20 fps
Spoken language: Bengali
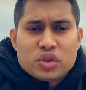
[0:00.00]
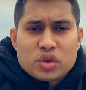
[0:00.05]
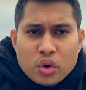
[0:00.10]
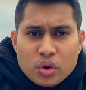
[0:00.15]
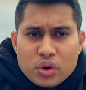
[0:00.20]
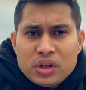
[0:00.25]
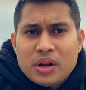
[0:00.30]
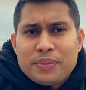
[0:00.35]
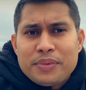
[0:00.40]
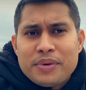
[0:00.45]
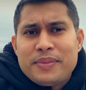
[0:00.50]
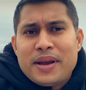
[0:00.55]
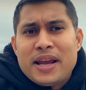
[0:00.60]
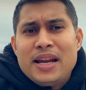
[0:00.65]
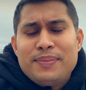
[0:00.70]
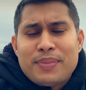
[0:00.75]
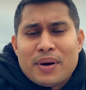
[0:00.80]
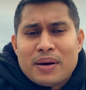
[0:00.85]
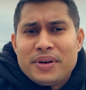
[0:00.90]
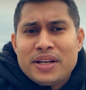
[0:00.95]
যখন আপনি
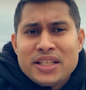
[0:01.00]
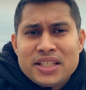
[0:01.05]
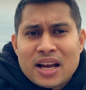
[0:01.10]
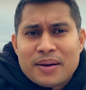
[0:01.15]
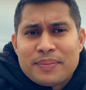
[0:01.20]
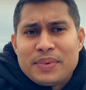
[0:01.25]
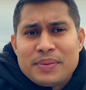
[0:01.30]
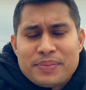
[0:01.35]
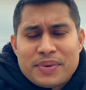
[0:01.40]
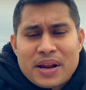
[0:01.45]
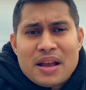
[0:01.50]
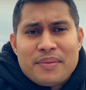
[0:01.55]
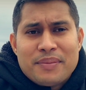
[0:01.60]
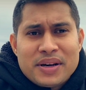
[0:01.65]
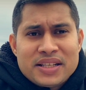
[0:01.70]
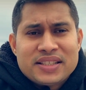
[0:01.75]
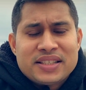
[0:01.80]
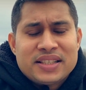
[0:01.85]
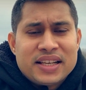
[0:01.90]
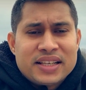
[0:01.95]
মেইল পাবেন যে আপনি
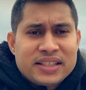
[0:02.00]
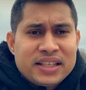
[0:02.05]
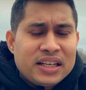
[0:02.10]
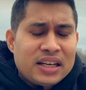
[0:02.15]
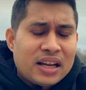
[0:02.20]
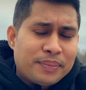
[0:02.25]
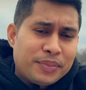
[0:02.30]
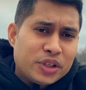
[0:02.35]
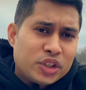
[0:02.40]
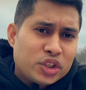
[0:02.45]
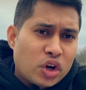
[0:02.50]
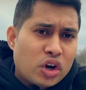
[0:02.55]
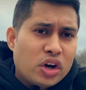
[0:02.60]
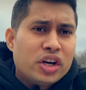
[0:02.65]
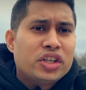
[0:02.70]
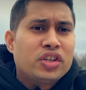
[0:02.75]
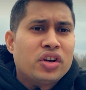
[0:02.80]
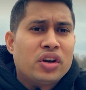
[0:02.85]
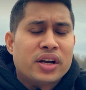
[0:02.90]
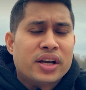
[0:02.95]
প্রাইমারি সিলেক্টেড আপনি
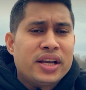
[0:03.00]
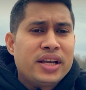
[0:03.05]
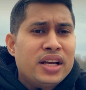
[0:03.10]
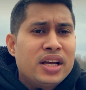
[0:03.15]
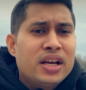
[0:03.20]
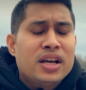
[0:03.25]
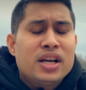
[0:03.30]
সঙ্গে সঙ্গে